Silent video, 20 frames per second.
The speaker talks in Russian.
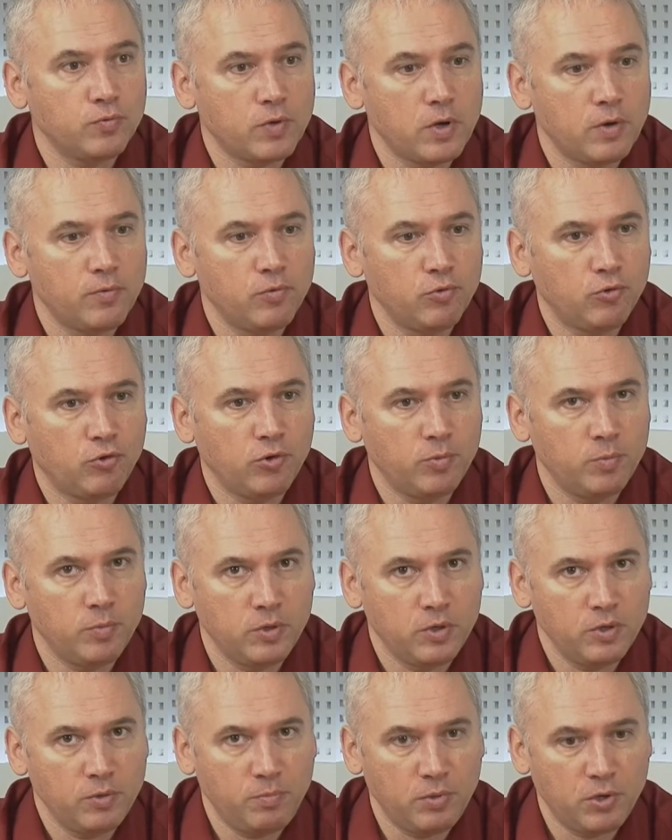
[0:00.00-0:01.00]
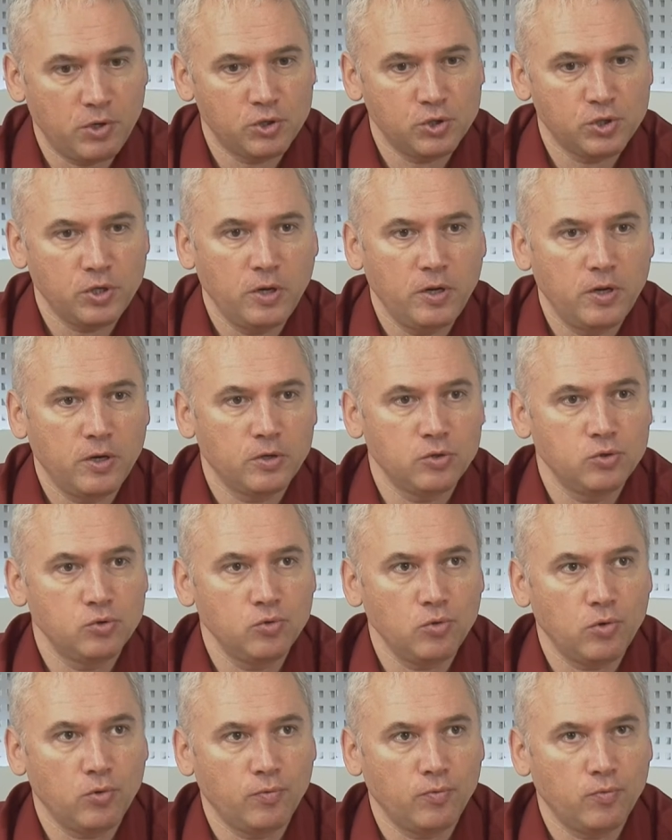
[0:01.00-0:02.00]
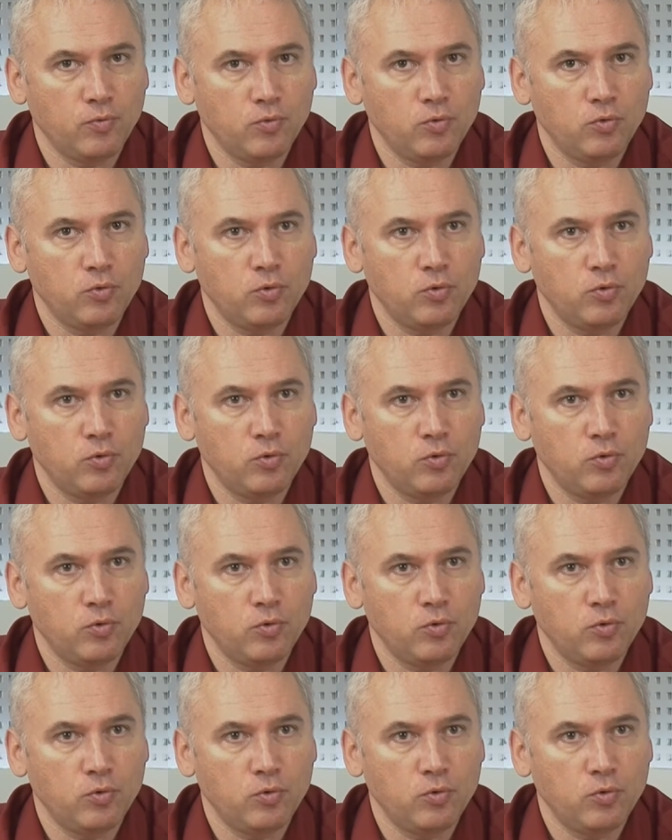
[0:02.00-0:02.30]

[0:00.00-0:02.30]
как уже мы перечислили актеров,